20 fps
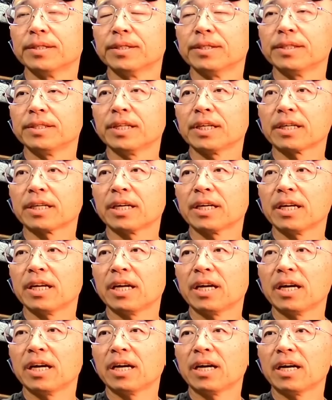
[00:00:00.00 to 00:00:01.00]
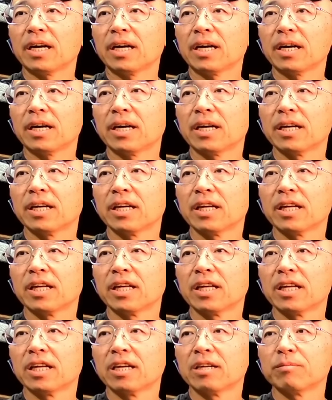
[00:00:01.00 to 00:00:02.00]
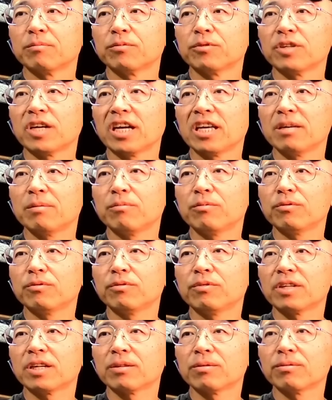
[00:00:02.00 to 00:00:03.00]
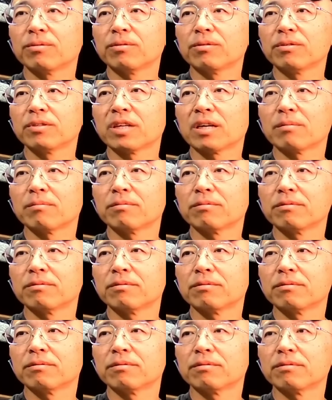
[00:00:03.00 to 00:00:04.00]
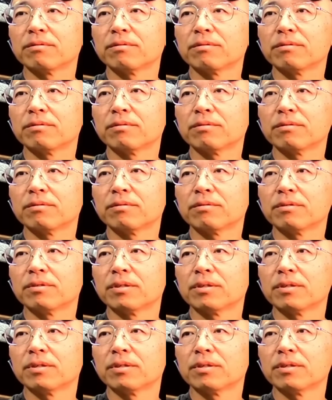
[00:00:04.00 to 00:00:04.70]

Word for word: だからプライムだと多分